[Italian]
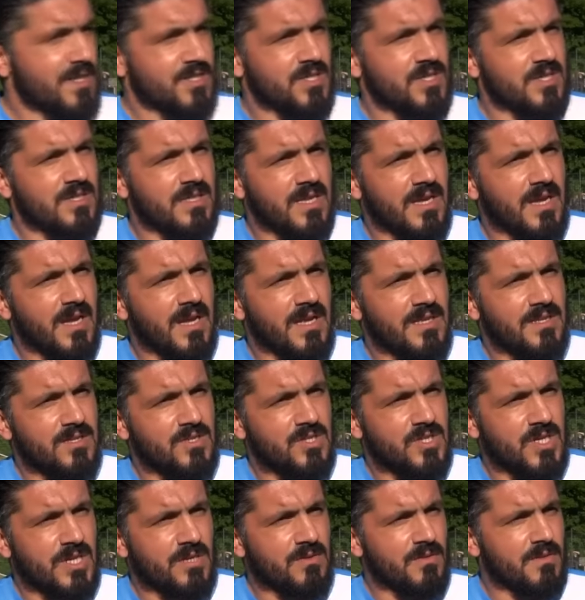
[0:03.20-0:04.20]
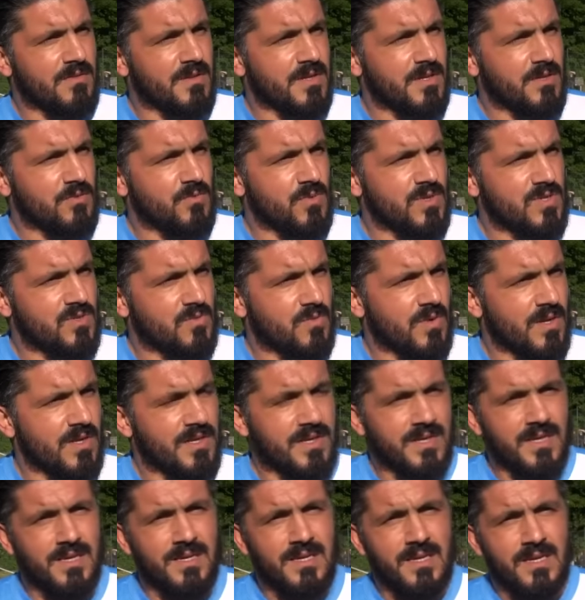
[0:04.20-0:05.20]
la città di Genova avere due
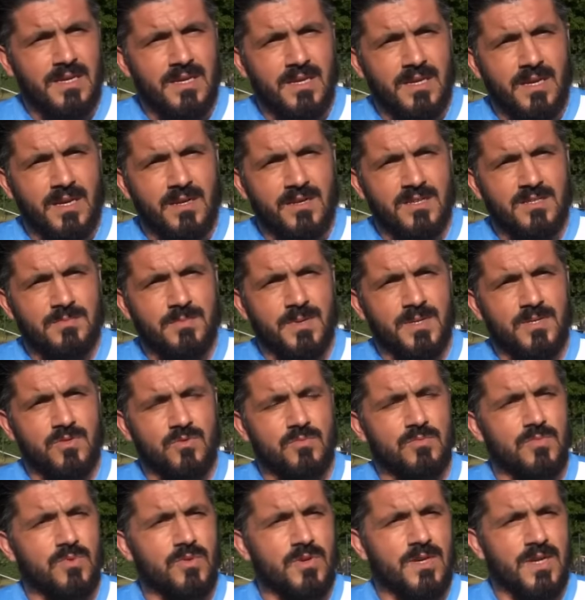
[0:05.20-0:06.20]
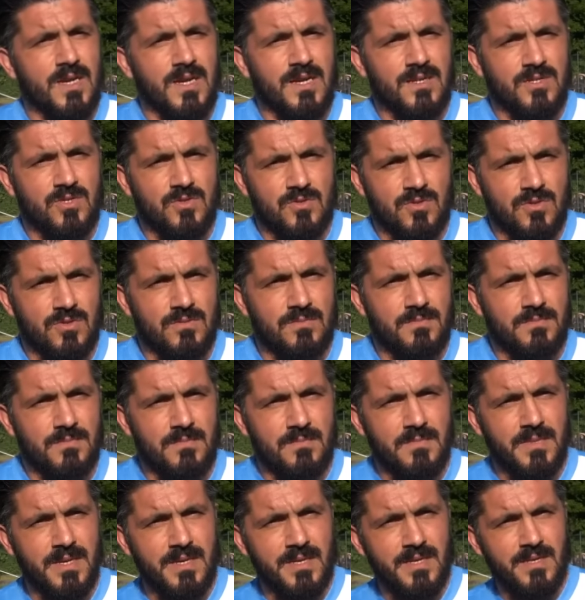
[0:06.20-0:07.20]
squadre che hanno espresso un buon calcio,
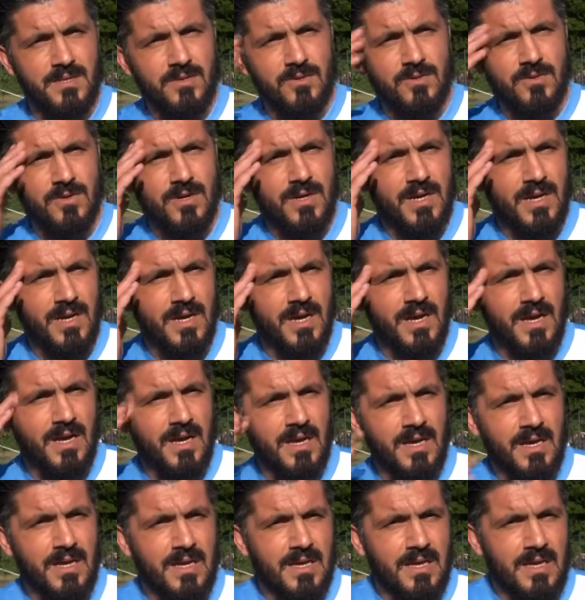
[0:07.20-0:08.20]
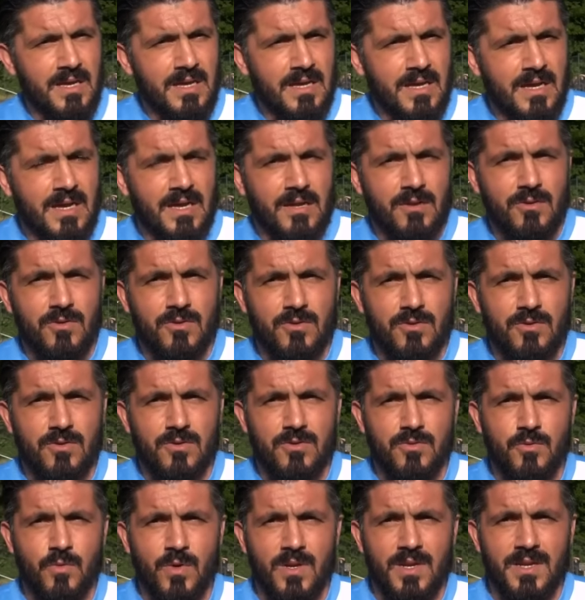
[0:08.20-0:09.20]
merito a, ai
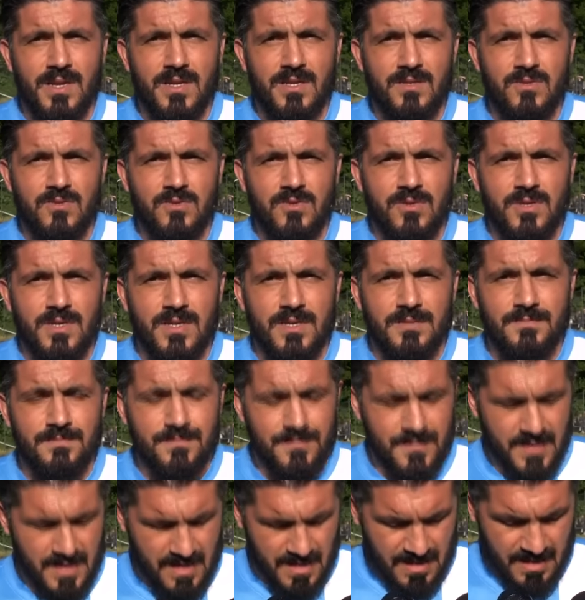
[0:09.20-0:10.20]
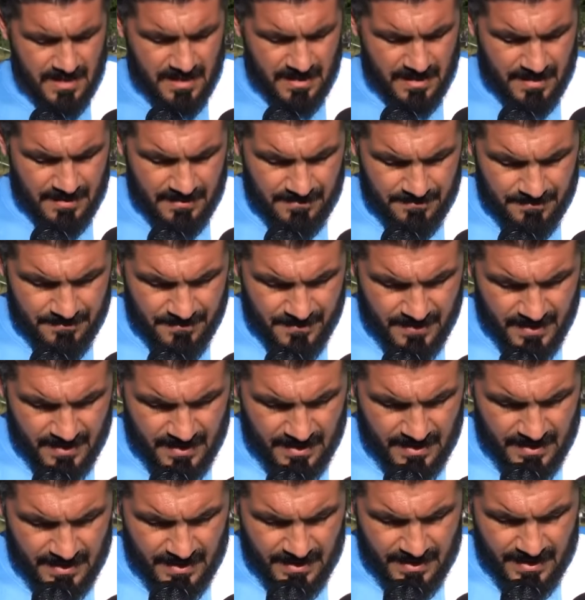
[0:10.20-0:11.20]
loro due allenatori e, e,
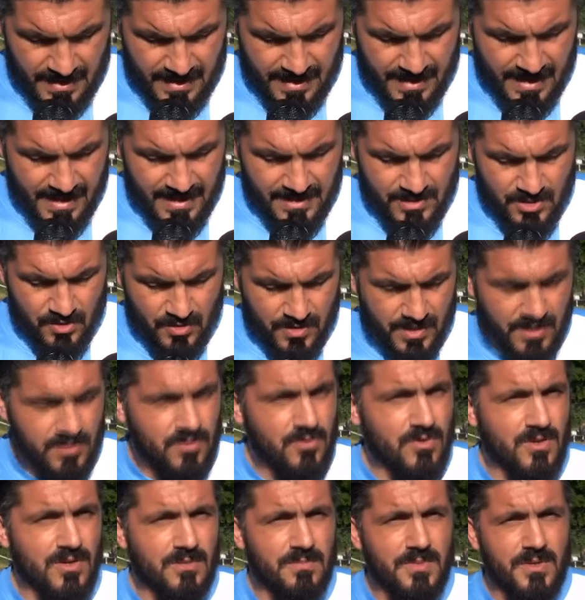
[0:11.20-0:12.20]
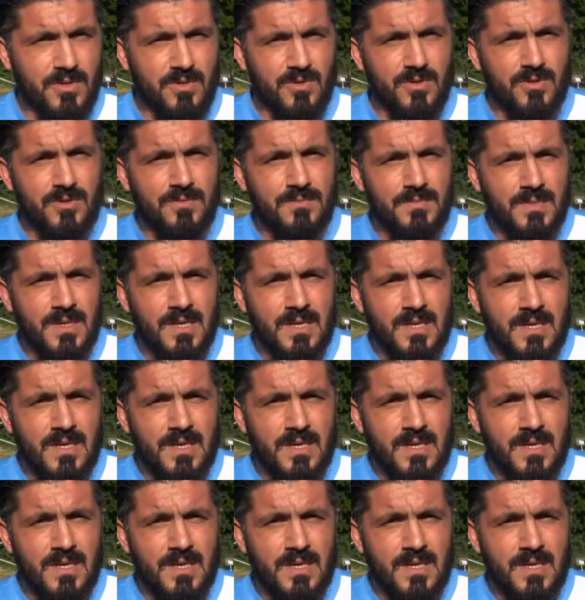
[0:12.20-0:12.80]
e ai giocatori, però